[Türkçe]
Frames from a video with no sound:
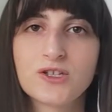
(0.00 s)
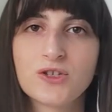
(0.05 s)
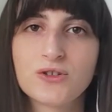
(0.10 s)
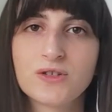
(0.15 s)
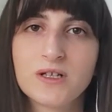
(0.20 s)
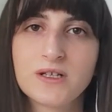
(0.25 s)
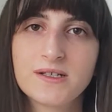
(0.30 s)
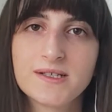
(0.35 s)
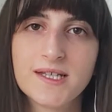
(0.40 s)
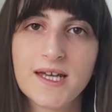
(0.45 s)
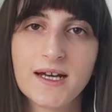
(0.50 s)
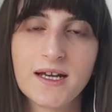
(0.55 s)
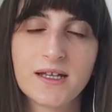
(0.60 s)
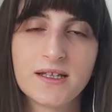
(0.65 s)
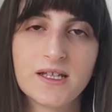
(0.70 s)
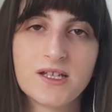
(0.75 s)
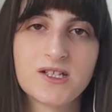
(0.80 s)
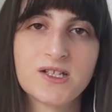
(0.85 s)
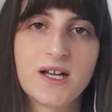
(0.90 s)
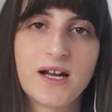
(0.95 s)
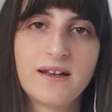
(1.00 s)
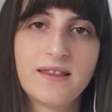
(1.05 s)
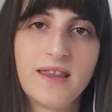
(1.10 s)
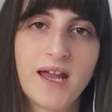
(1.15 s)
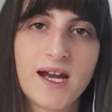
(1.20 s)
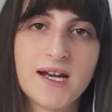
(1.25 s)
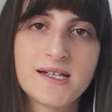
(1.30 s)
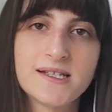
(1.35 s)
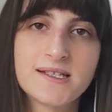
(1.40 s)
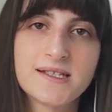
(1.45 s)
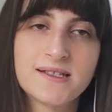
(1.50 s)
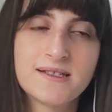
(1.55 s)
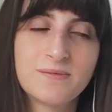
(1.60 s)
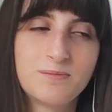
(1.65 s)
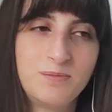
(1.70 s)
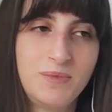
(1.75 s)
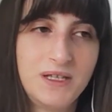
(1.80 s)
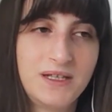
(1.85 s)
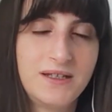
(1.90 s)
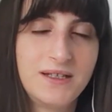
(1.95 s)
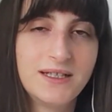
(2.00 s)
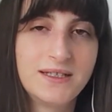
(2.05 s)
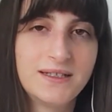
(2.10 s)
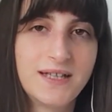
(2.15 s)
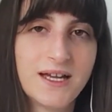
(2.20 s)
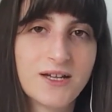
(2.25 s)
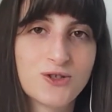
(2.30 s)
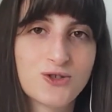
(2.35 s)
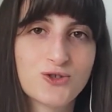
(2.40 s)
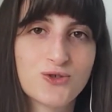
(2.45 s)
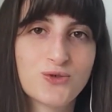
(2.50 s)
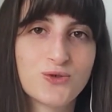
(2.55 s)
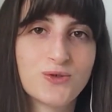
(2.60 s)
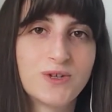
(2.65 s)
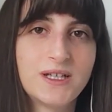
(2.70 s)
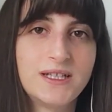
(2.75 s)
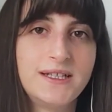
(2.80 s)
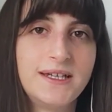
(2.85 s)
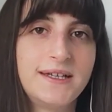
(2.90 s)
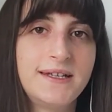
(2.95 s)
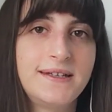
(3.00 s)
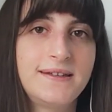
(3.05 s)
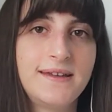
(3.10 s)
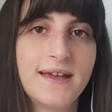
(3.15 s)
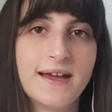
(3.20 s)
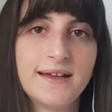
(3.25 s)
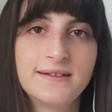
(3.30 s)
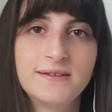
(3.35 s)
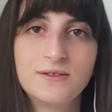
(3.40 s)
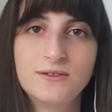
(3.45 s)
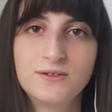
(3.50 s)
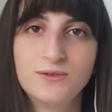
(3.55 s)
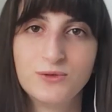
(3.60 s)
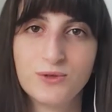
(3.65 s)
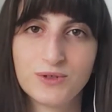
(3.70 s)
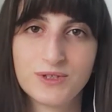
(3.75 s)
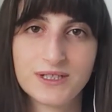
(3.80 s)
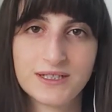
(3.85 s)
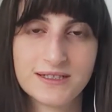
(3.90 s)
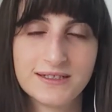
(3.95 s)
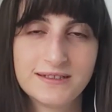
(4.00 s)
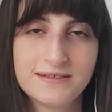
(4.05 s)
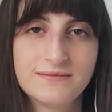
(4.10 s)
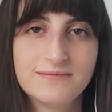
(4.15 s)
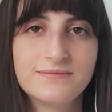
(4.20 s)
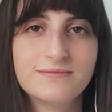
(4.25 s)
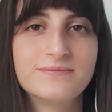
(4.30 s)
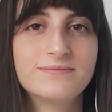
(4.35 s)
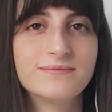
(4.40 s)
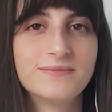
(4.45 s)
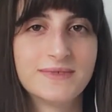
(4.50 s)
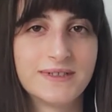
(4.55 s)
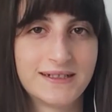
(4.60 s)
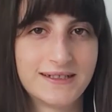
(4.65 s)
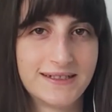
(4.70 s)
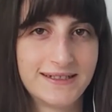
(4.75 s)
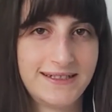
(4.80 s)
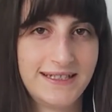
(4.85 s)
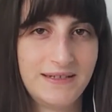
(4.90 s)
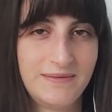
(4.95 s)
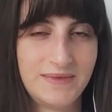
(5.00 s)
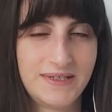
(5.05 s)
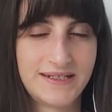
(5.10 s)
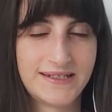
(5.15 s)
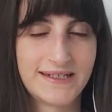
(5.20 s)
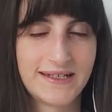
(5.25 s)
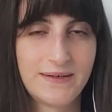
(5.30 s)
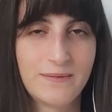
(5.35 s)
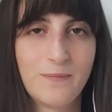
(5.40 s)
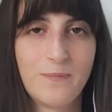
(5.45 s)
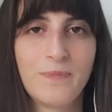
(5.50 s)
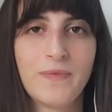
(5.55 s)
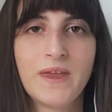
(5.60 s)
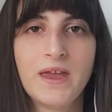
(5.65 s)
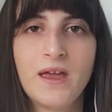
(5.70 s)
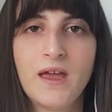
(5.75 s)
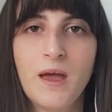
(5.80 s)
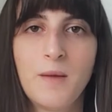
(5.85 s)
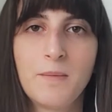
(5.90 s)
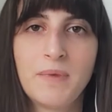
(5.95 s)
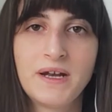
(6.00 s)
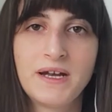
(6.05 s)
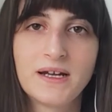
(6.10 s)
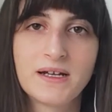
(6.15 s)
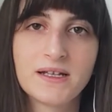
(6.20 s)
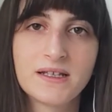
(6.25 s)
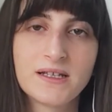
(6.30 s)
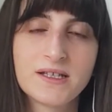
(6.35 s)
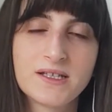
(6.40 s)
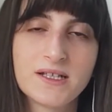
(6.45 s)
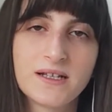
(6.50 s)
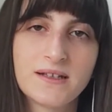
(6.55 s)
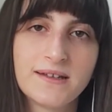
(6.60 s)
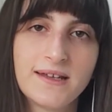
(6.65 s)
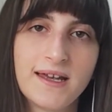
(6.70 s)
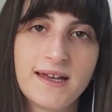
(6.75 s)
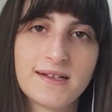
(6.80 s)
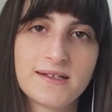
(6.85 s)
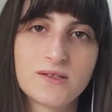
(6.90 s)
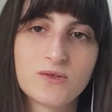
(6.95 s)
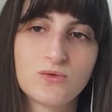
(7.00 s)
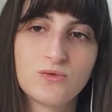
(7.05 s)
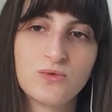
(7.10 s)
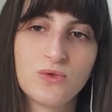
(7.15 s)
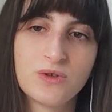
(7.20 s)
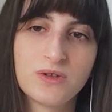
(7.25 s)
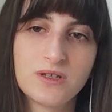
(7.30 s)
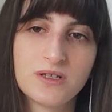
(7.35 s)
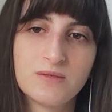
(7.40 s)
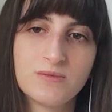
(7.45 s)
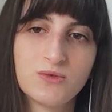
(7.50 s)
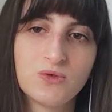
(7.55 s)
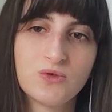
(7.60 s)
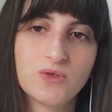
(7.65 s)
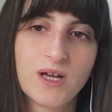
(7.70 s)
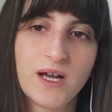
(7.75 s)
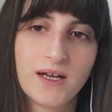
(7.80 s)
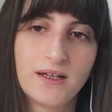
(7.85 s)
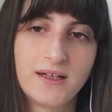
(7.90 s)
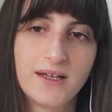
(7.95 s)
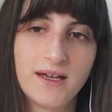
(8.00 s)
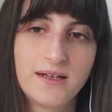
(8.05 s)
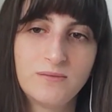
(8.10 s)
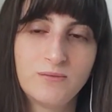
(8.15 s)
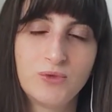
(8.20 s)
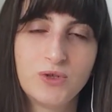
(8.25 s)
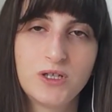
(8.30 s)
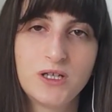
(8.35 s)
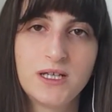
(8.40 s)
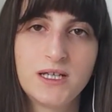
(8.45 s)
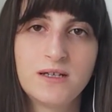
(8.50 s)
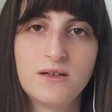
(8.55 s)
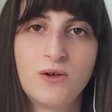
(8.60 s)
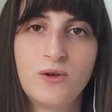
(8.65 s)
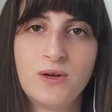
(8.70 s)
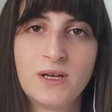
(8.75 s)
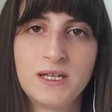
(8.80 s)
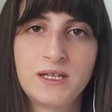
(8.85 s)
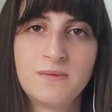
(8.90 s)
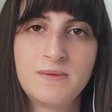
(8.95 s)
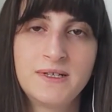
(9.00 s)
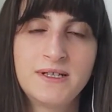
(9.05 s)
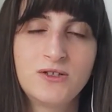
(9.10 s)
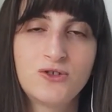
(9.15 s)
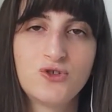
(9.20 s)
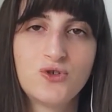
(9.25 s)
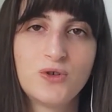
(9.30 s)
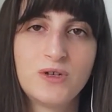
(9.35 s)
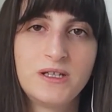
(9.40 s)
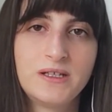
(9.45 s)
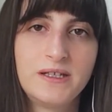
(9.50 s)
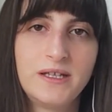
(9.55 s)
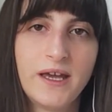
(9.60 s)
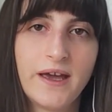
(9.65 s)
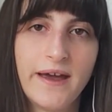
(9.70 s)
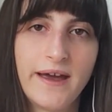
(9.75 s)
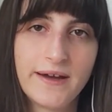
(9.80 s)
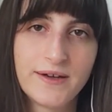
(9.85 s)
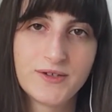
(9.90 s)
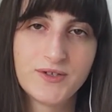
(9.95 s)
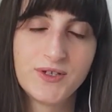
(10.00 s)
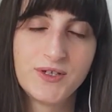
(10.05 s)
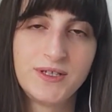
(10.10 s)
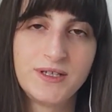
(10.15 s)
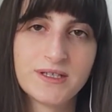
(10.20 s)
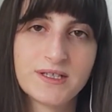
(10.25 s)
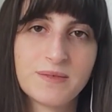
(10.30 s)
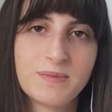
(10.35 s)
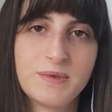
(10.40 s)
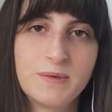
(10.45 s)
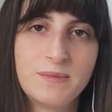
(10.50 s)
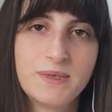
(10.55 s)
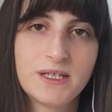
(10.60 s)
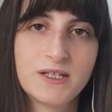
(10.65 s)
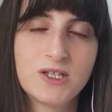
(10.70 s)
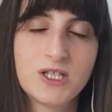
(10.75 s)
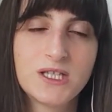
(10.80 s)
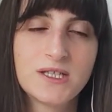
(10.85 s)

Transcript: notlarınızı arkadaşlar ders bittikten sonra yeniden not alın anlatayım size. Ben arkadaşlar ders notlarımı tutarken böyle öğretmenin söylediği her şeyi yazabilmek için